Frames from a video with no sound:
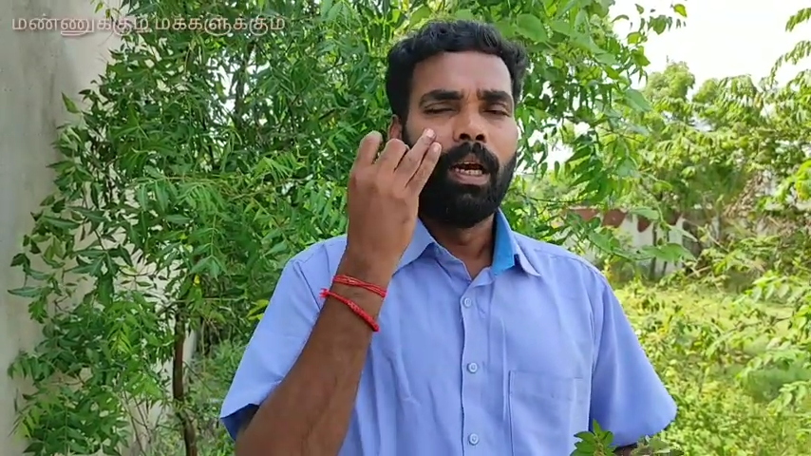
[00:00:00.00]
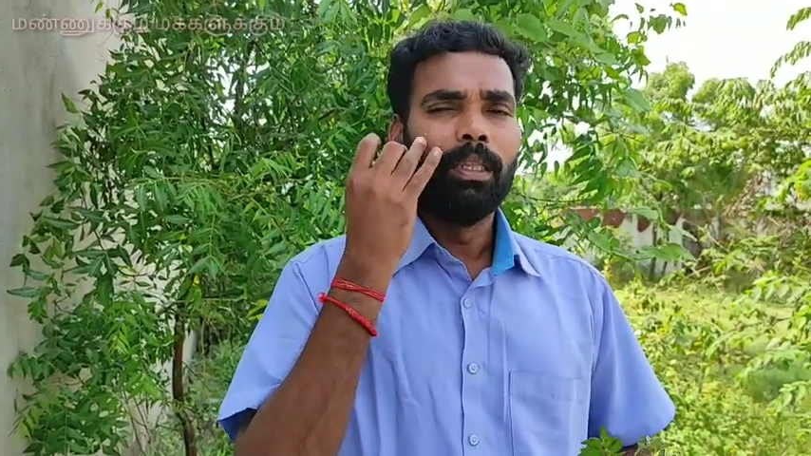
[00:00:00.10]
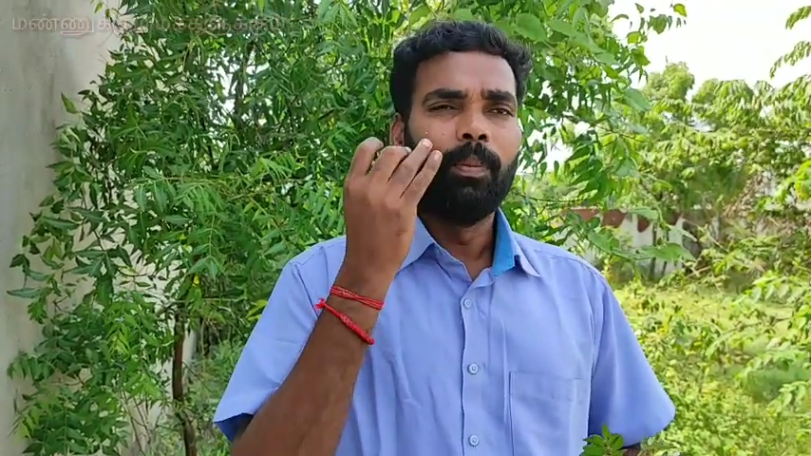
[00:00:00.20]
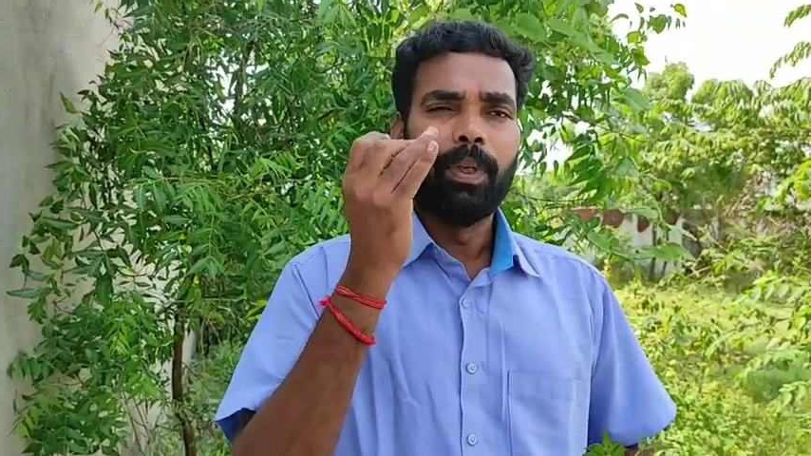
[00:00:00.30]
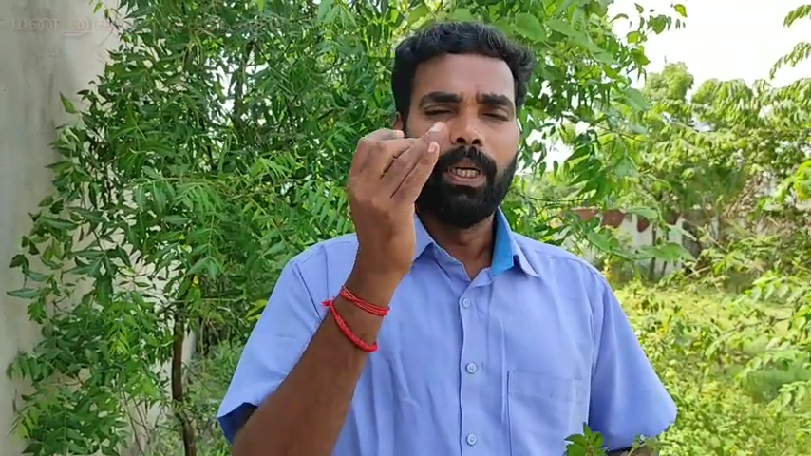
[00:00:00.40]

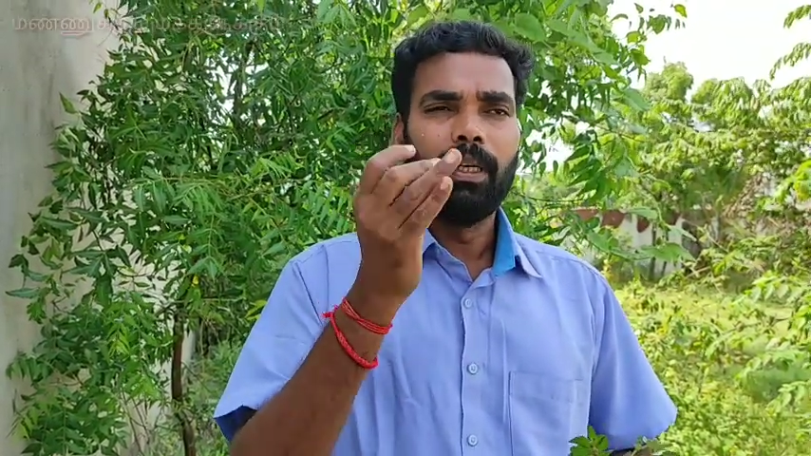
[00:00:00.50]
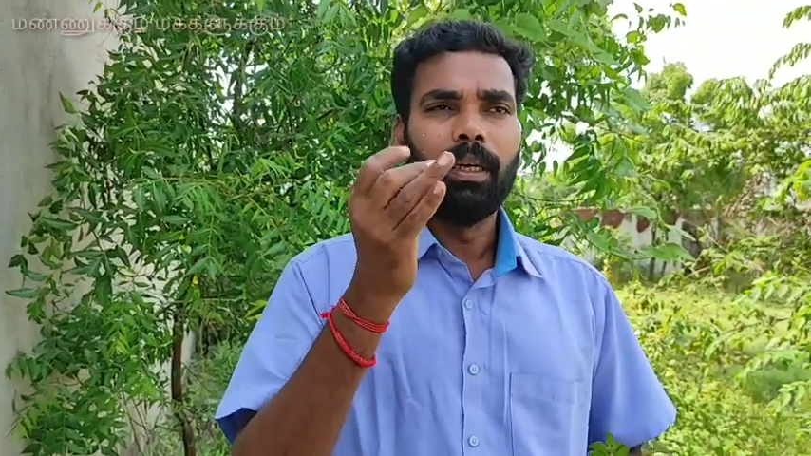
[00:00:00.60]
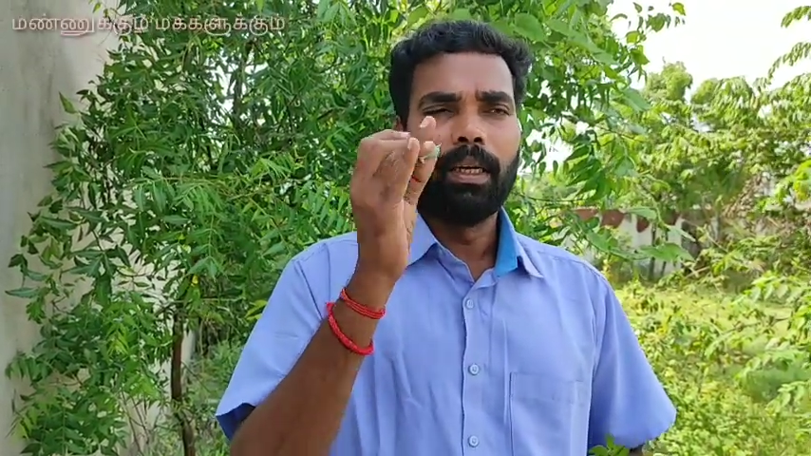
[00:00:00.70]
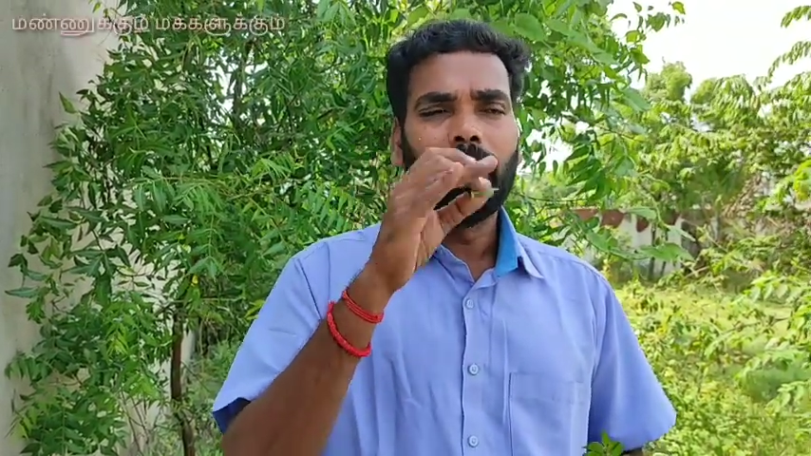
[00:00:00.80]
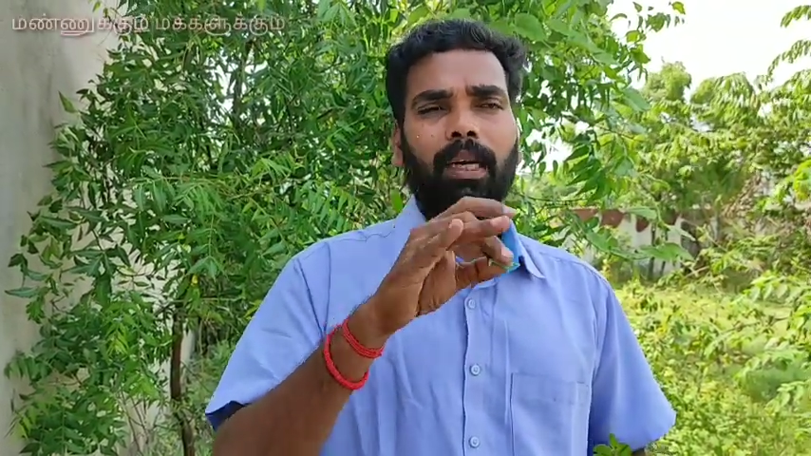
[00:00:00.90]
அந்த
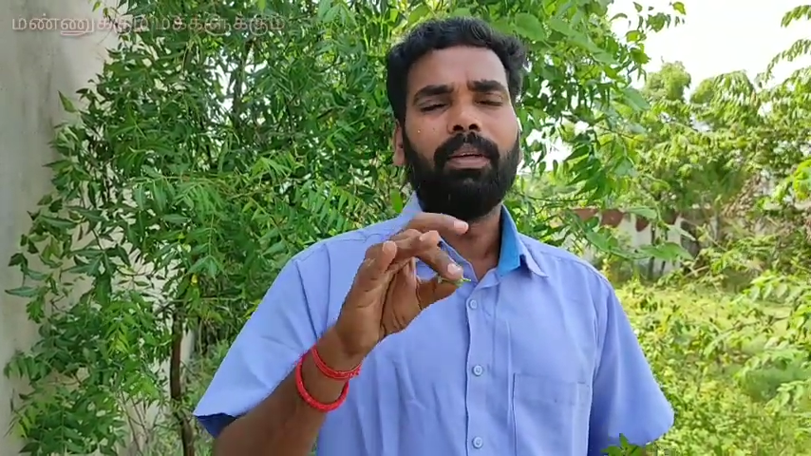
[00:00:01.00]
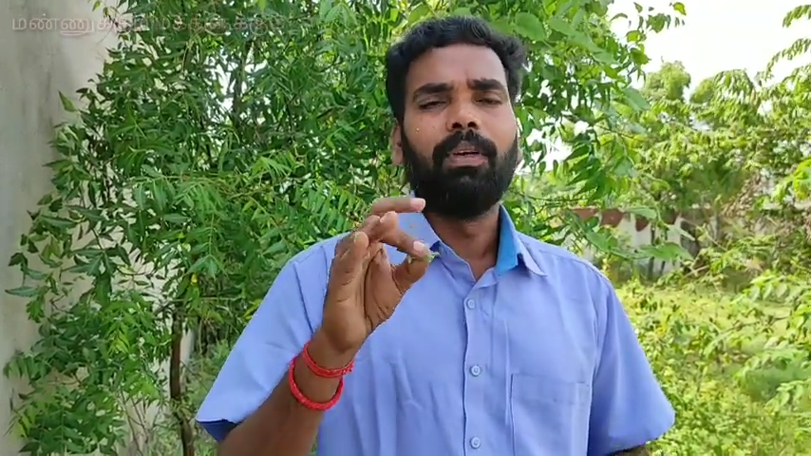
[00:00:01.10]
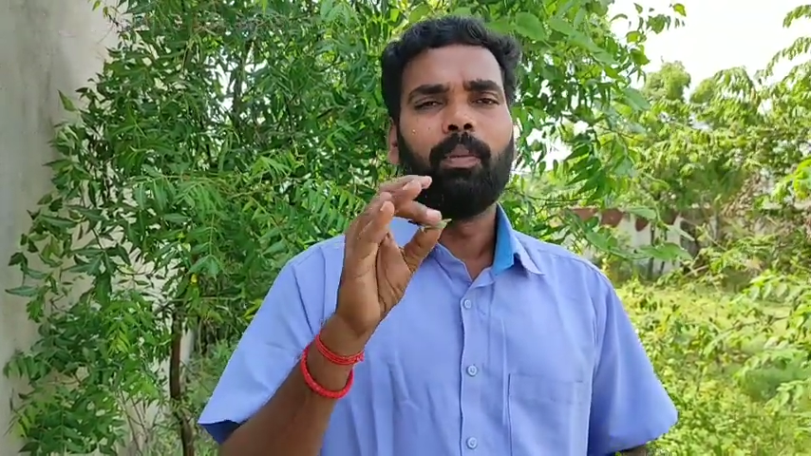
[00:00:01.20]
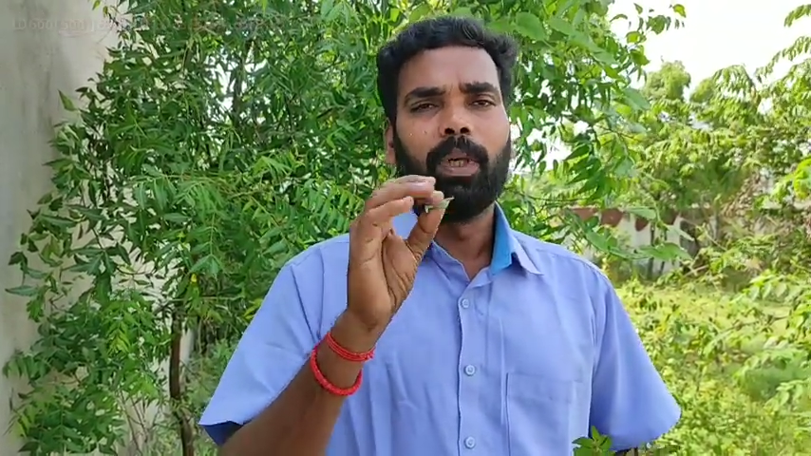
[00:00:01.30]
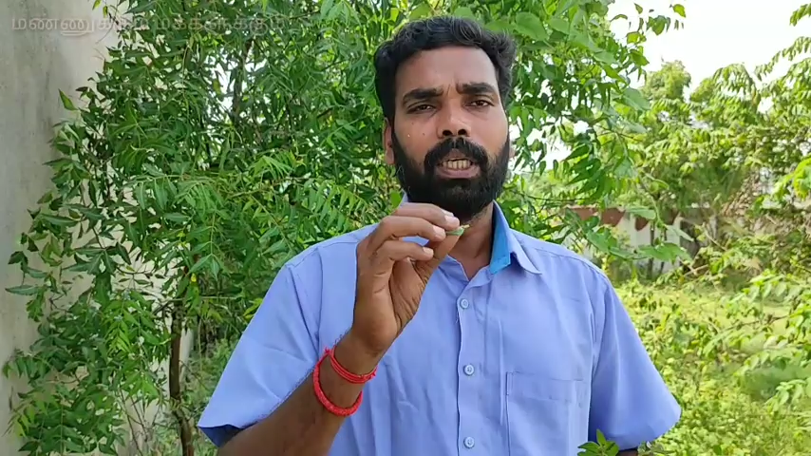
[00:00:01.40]
பருக்கள்
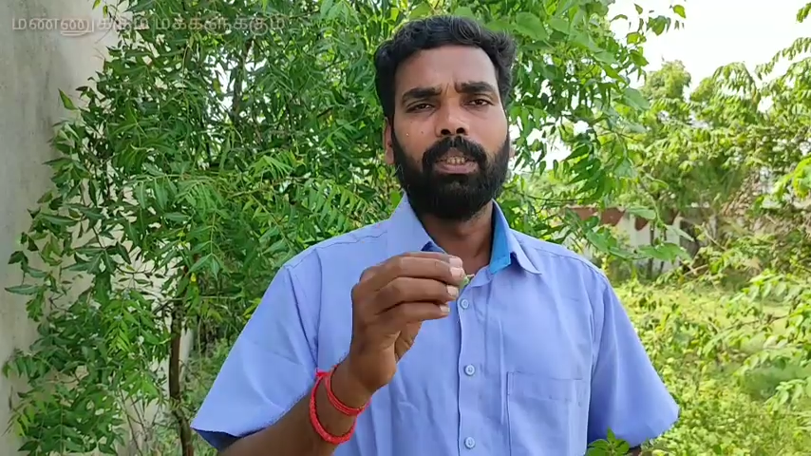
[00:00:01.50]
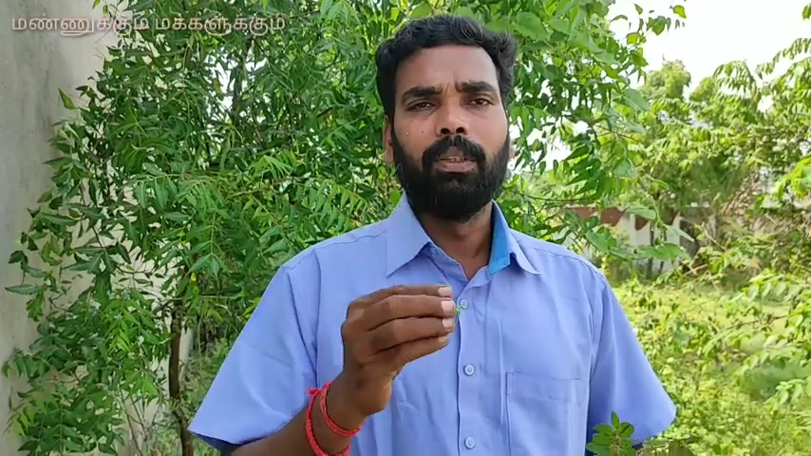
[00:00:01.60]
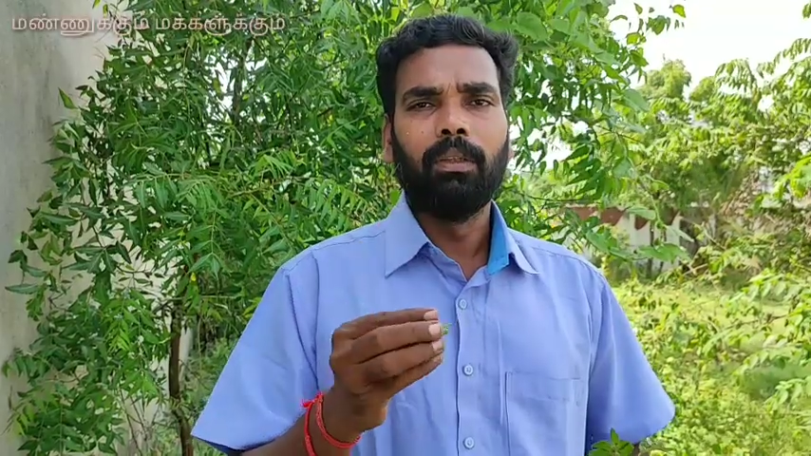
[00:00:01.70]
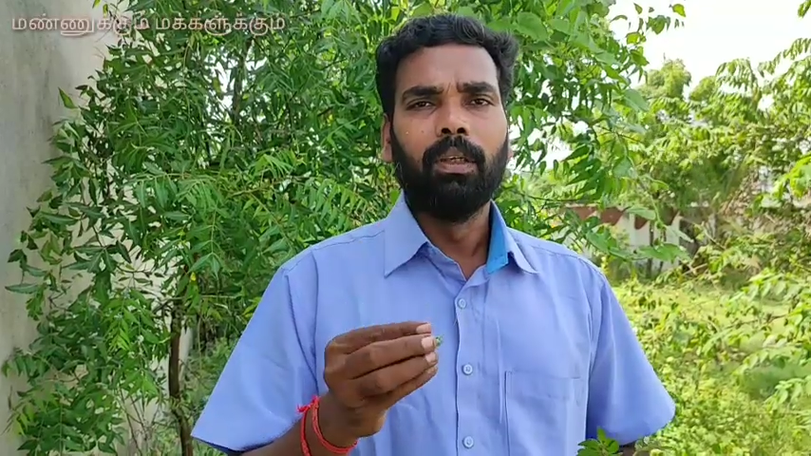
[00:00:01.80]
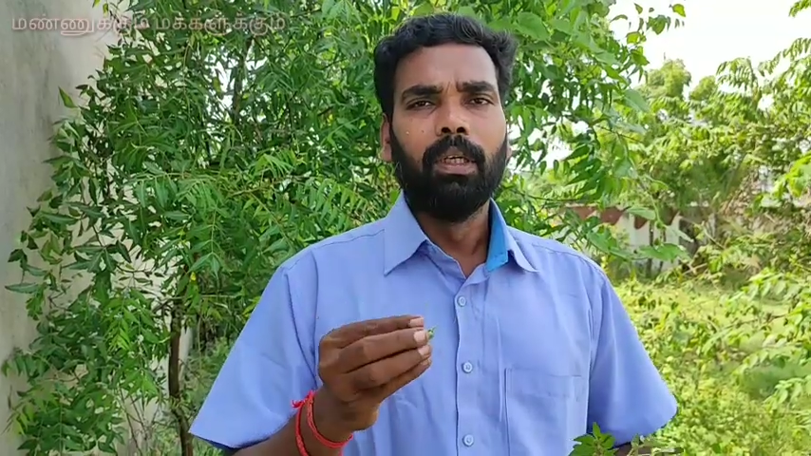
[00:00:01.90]
நாளடைவில்
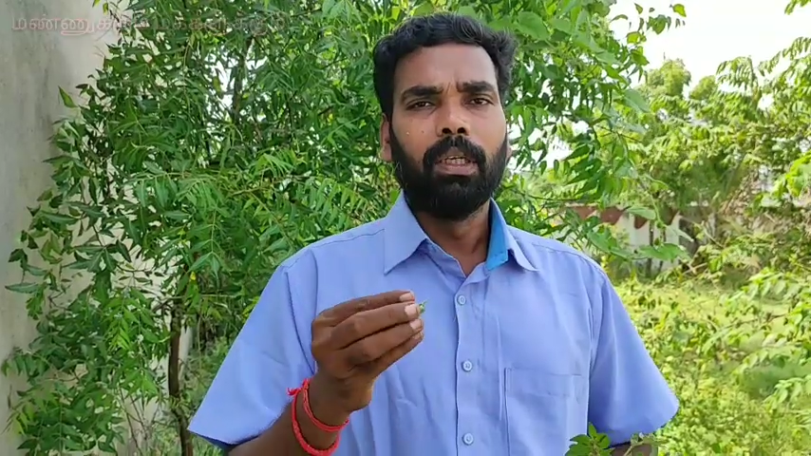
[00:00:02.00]
மறைஞ்சிடும்